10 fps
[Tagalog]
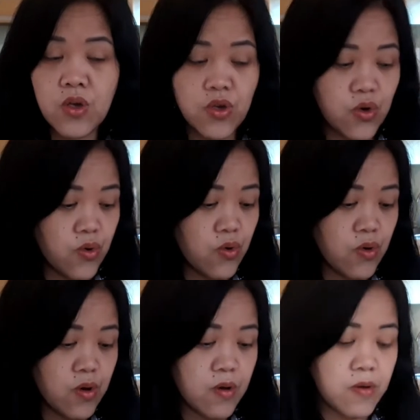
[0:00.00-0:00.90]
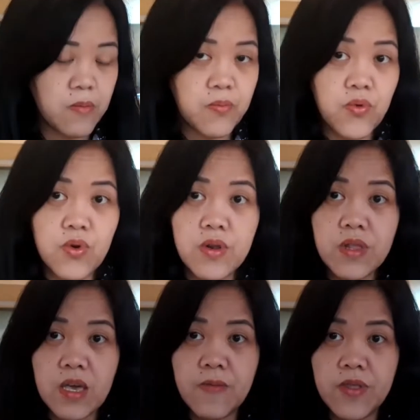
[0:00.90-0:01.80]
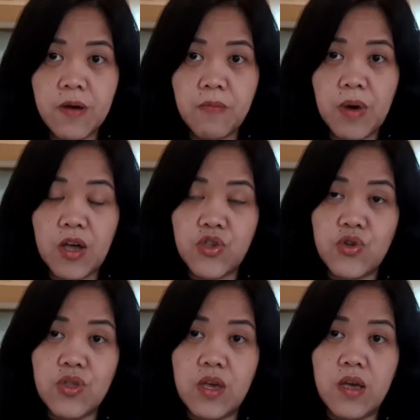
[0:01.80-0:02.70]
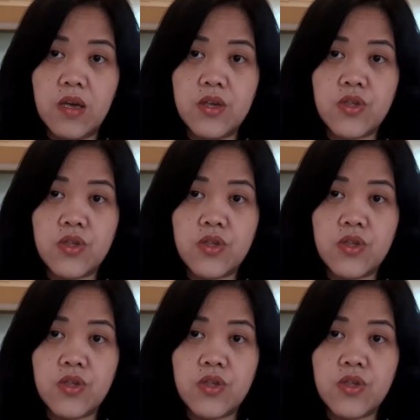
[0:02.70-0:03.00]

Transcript: yung full name ng mother niya.